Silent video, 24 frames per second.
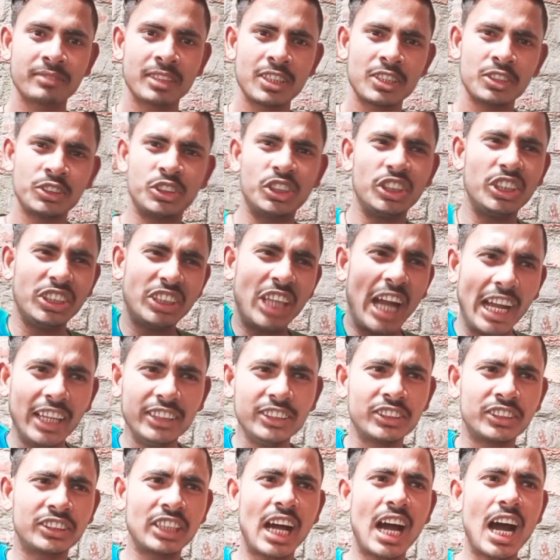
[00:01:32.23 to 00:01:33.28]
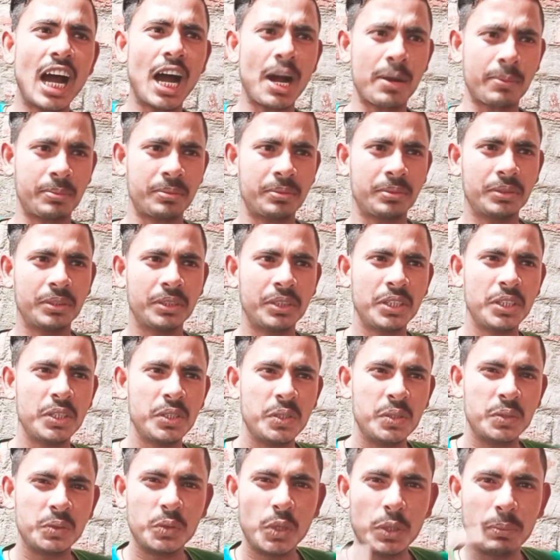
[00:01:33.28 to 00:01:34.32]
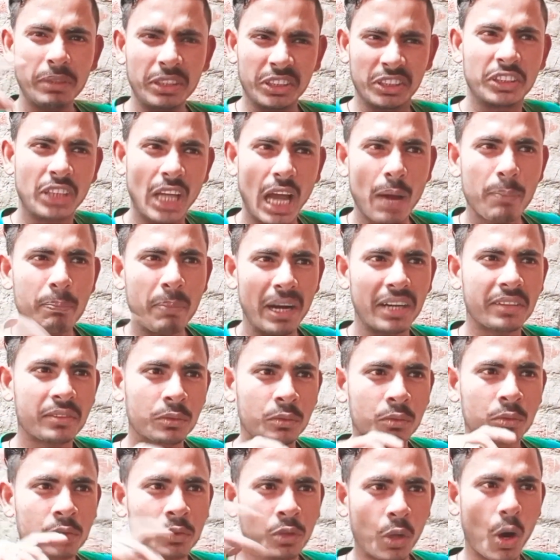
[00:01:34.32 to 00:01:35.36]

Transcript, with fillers: सीधा इंसाफ वो भी ताबड़तोड़